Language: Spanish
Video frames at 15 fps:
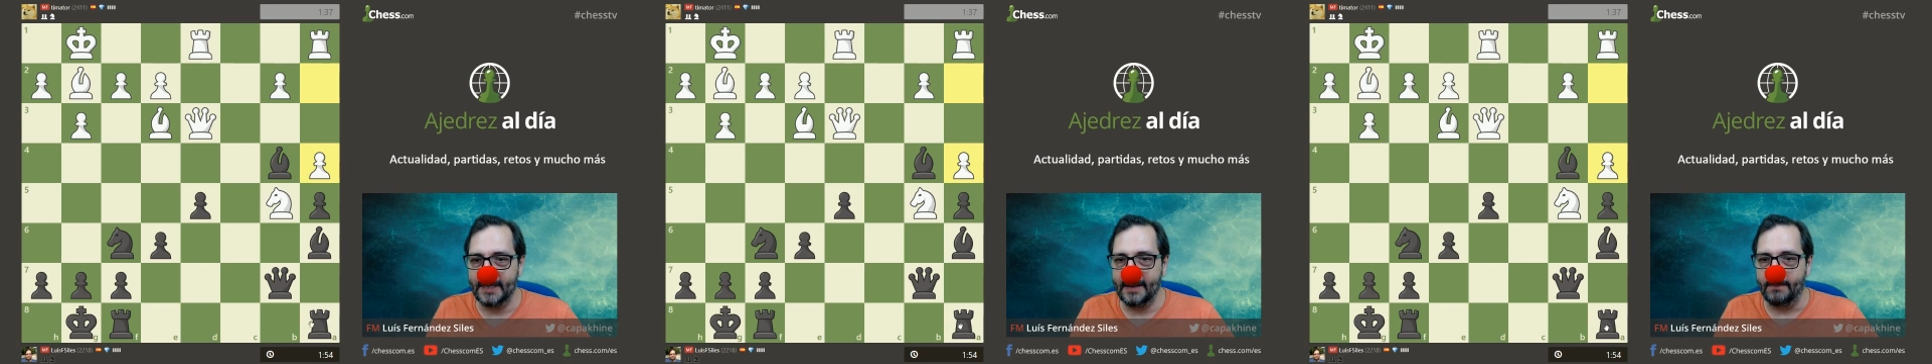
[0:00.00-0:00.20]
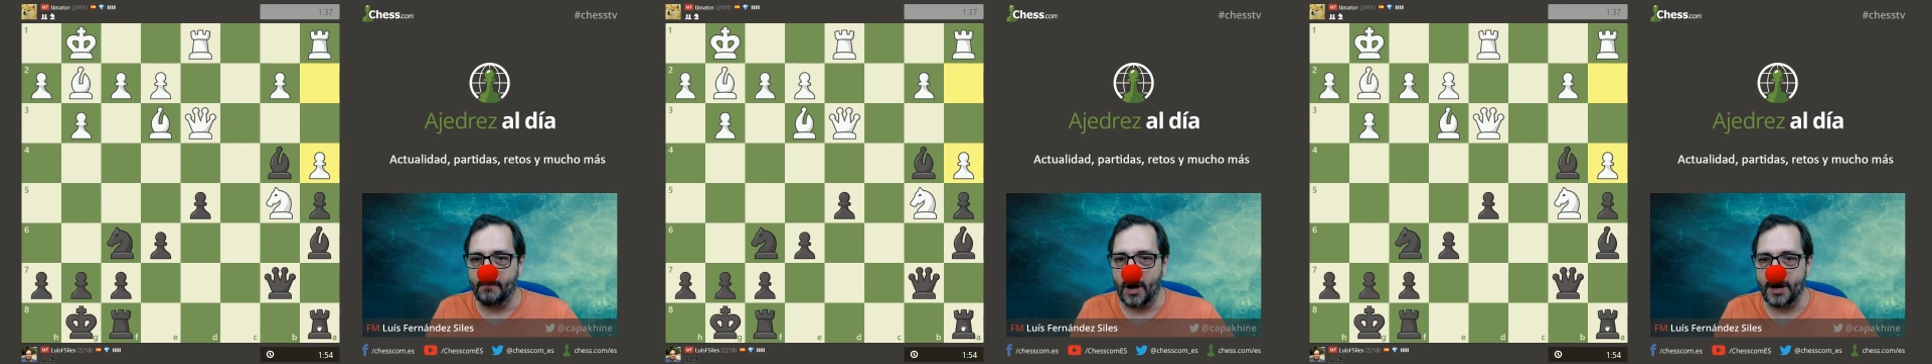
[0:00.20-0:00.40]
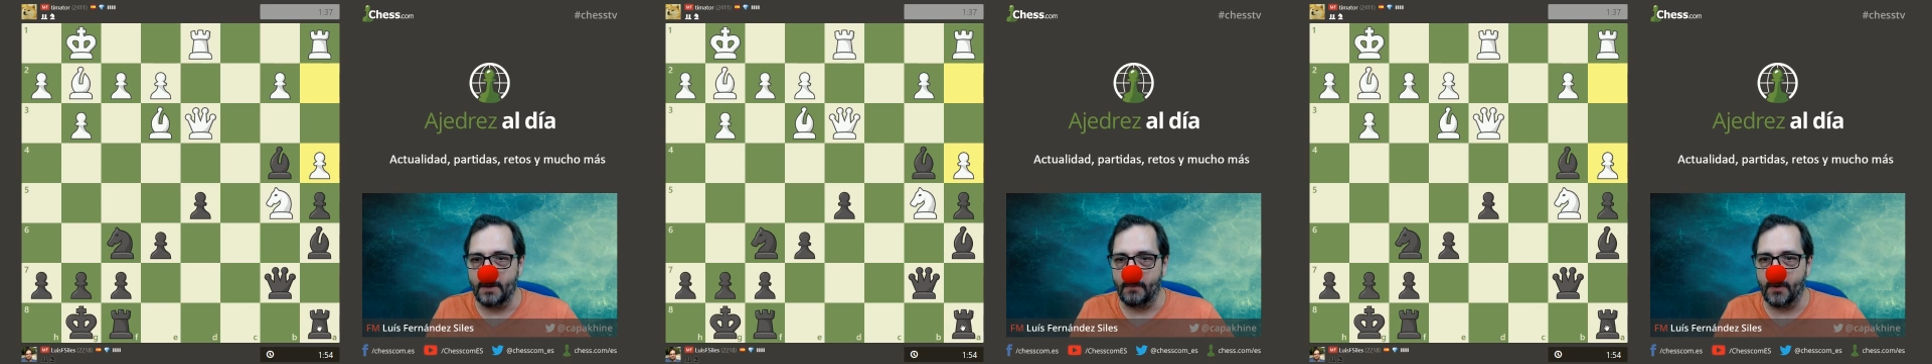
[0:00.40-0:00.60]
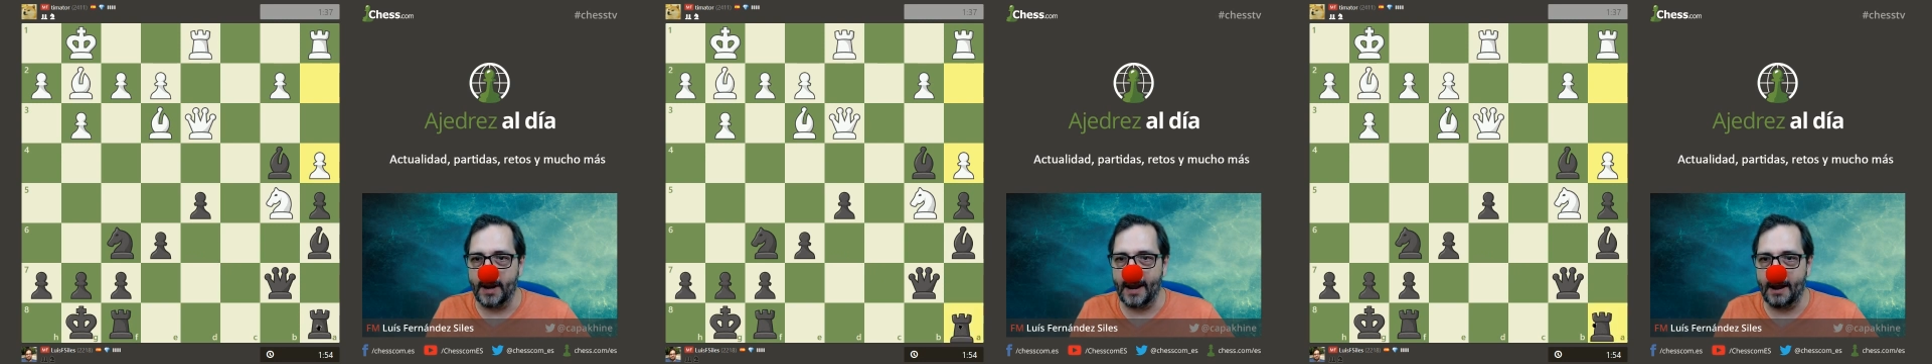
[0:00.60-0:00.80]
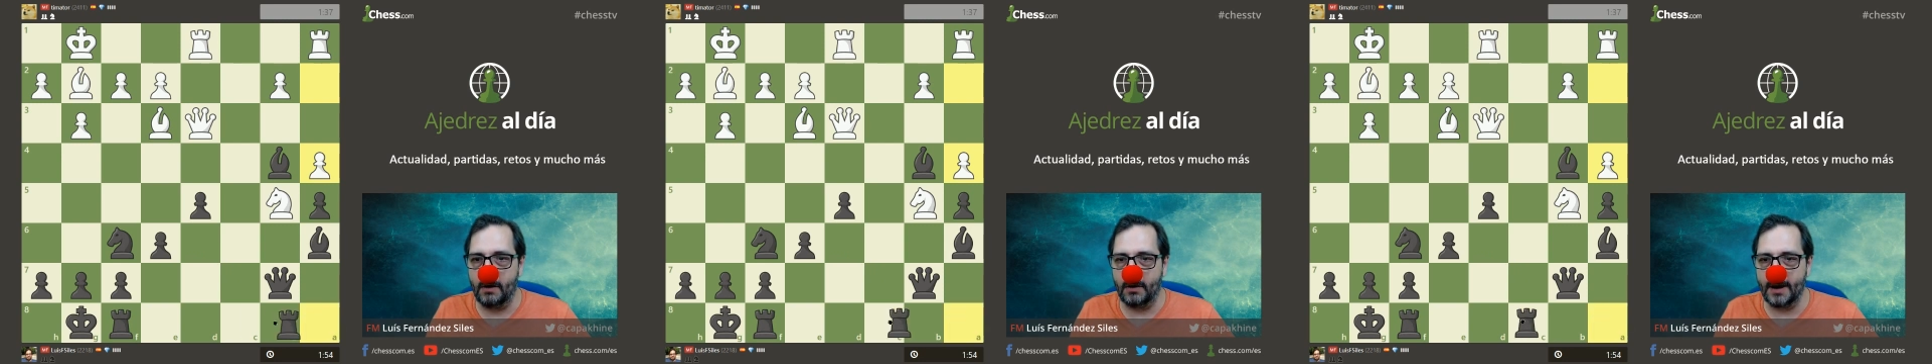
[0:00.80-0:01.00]
Bueno, pues
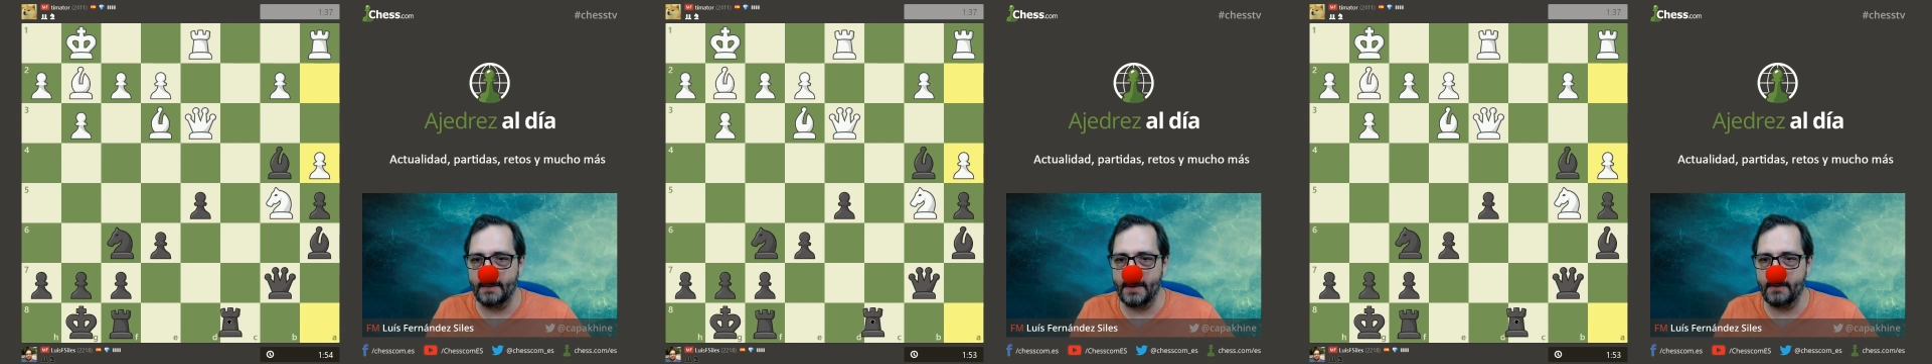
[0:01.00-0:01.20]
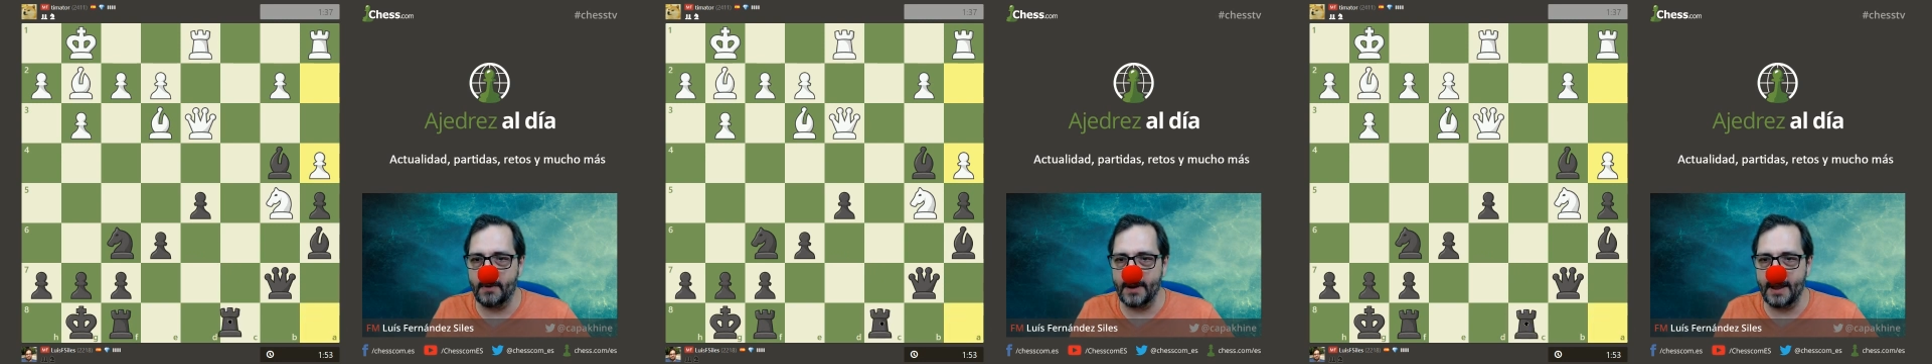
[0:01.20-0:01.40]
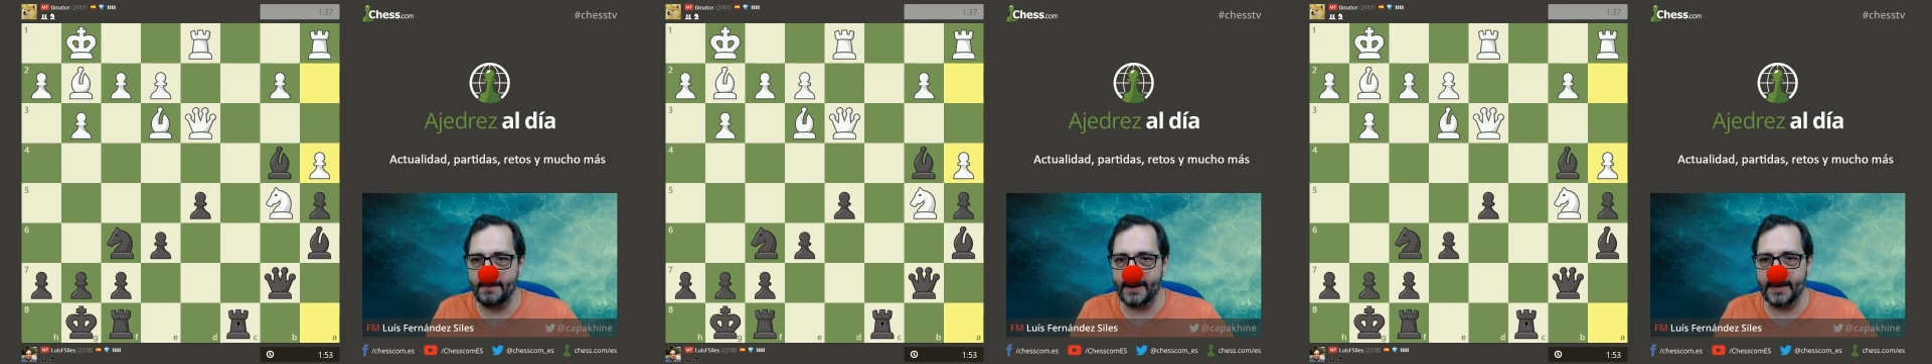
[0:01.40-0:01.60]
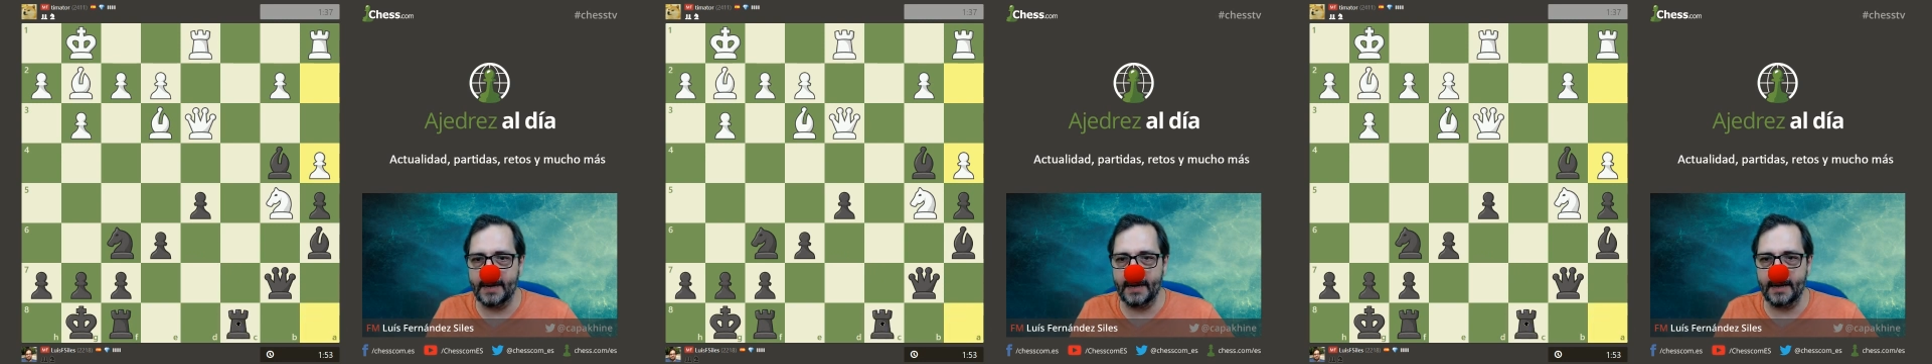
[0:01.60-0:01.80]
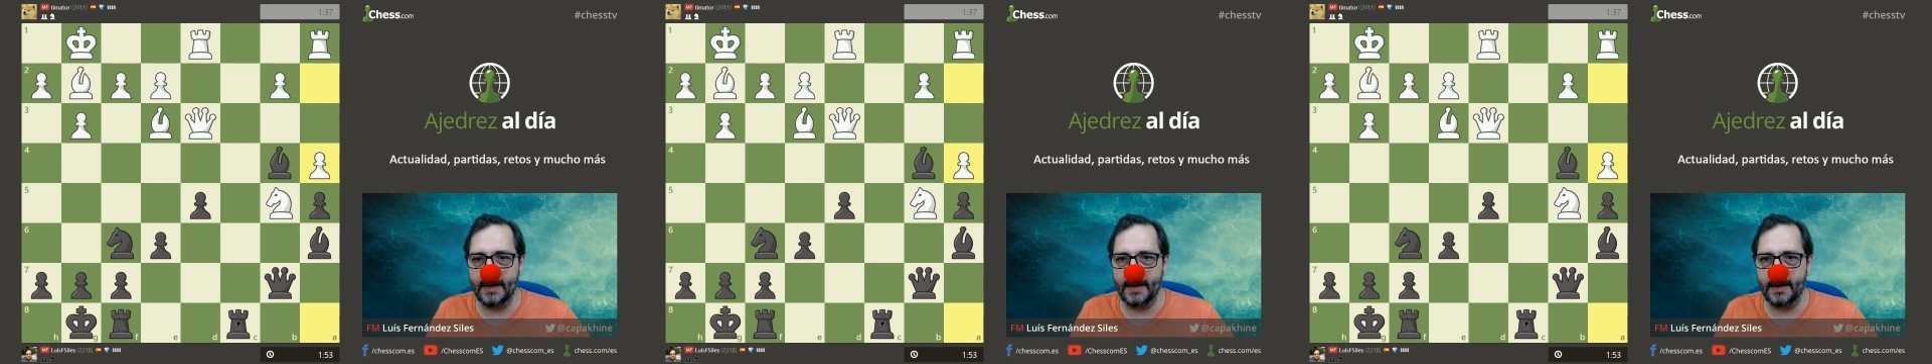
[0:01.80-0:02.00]
ahora me voy a
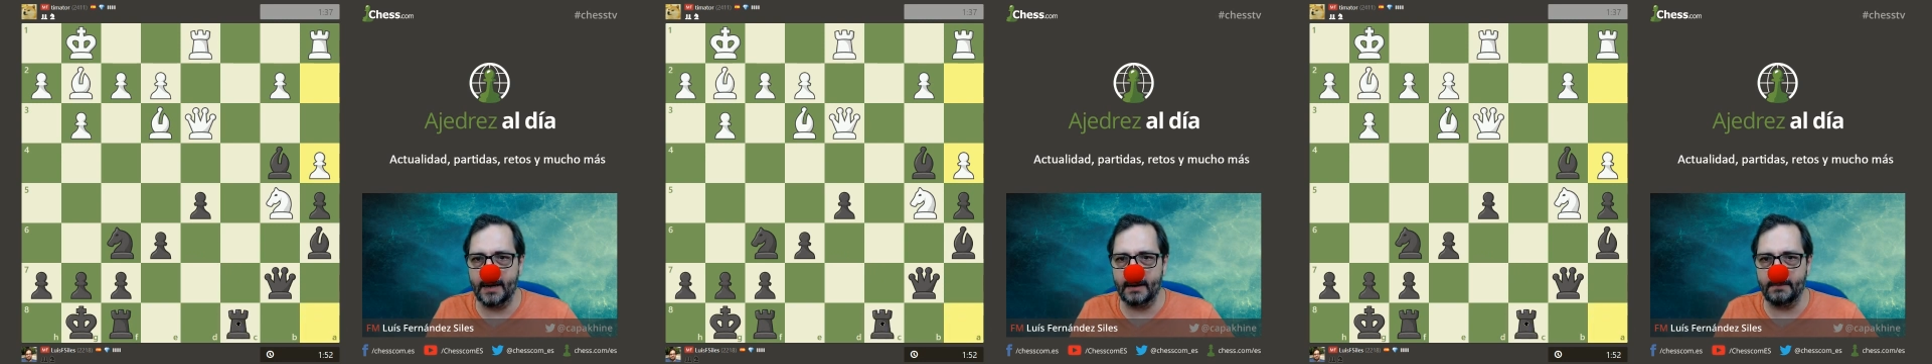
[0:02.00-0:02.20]
venir,